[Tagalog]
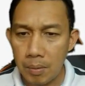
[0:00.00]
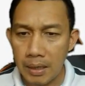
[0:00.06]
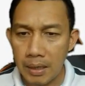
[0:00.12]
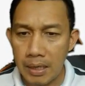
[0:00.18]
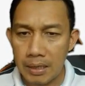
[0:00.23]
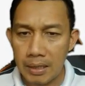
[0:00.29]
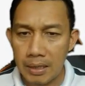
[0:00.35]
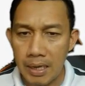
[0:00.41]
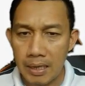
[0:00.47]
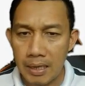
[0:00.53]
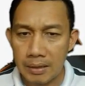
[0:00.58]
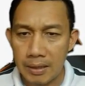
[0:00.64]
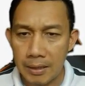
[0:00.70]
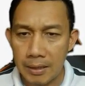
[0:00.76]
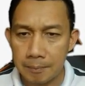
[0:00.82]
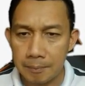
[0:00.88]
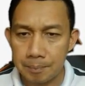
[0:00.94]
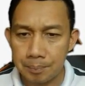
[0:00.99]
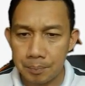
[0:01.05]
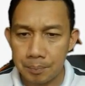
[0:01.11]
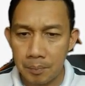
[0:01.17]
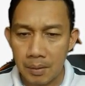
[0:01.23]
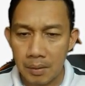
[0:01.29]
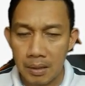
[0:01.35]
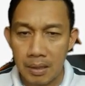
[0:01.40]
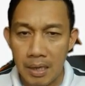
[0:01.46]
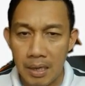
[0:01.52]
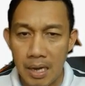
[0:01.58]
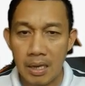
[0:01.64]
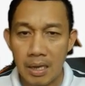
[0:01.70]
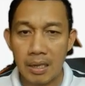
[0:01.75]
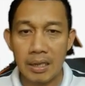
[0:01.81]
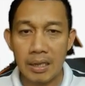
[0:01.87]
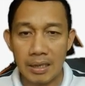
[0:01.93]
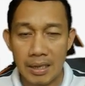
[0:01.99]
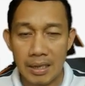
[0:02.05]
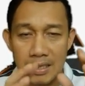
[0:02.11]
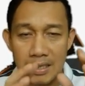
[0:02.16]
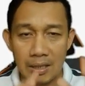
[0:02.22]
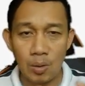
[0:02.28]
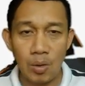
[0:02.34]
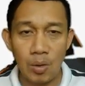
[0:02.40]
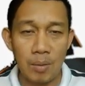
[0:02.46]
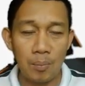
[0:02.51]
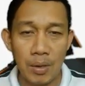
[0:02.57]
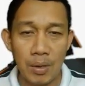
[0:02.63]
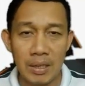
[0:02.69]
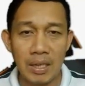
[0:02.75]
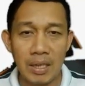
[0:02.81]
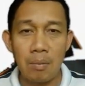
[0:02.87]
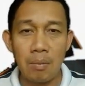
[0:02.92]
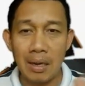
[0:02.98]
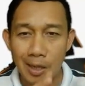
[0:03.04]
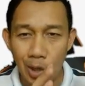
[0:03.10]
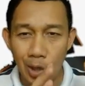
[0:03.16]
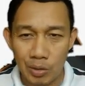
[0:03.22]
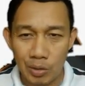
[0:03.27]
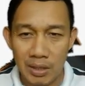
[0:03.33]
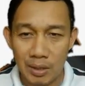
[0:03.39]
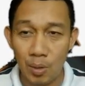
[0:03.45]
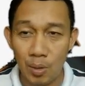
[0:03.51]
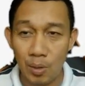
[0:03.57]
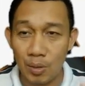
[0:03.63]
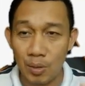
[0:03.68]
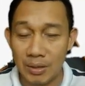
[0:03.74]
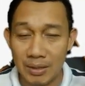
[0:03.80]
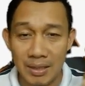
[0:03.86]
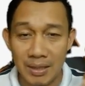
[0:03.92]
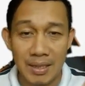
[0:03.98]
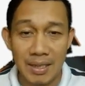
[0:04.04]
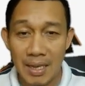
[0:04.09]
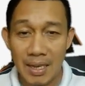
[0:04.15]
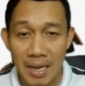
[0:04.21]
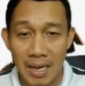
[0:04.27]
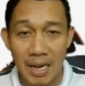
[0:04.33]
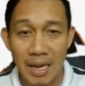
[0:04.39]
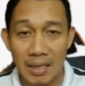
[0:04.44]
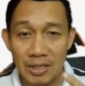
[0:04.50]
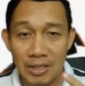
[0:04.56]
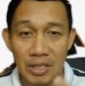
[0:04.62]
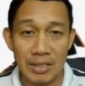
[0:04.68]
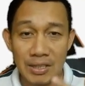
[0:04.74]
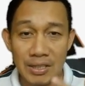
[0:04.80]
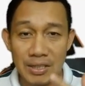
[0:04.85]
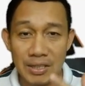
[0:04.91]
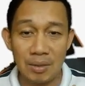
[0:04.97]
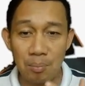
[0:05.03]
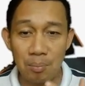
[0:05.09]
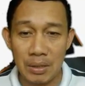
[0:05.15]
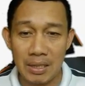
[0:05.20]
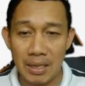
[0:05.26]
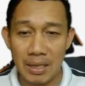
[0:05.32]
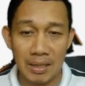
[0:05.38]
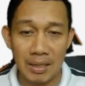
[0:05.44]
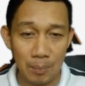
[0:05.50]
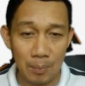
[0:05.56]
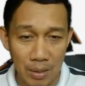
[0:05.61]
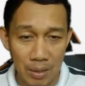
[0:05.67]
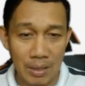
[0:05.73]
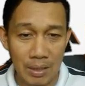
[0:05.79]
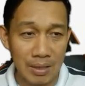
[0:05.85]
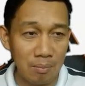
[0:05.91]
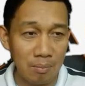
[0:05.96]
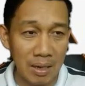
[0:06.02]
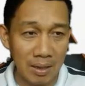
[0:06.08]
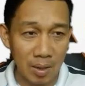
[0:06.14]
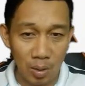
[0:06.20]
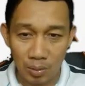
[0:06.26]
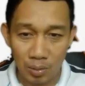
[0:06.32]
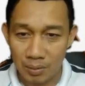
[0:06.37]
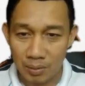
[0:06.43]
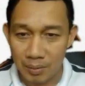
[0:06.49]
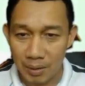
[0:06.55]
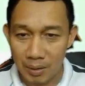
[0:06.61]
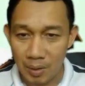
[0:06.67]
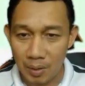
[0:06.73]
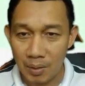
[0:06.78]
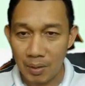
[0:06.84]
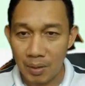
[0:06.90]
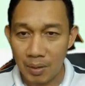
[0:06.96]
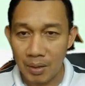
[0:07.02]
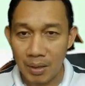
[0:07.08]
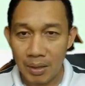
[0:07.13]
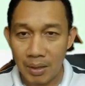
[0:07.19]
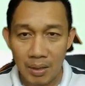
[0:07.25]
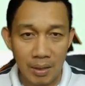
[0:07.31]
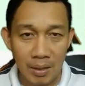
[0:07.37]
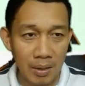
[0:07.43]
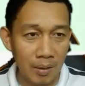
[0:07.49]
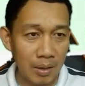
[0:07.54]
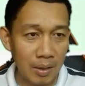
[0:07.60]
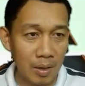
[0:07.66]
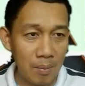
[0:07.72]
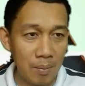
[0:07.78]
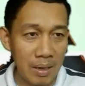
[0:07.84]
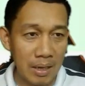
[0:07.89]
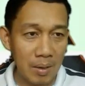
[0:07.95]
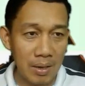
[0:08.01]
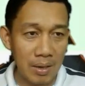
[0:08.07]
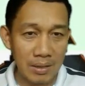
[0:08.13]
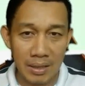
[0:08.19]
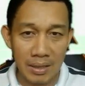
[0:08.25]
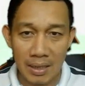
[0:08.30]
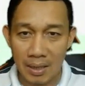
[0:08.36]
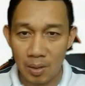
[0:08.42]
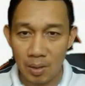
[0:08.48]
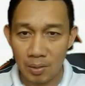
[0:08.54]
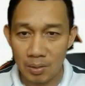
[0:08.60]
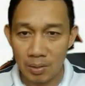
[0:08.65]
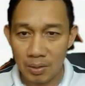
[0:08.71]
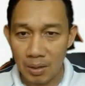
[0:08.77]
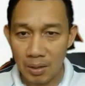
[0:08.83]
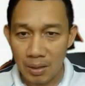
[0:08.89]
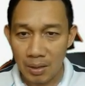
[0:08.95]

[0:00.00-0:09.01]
makikita natin, ang guys, ito nga, pwedeng mag-code itong uh, ah, chat GPT. Eh. Pwede siyang mag-code. Ito, oh. okay, gumagawa siya ng code.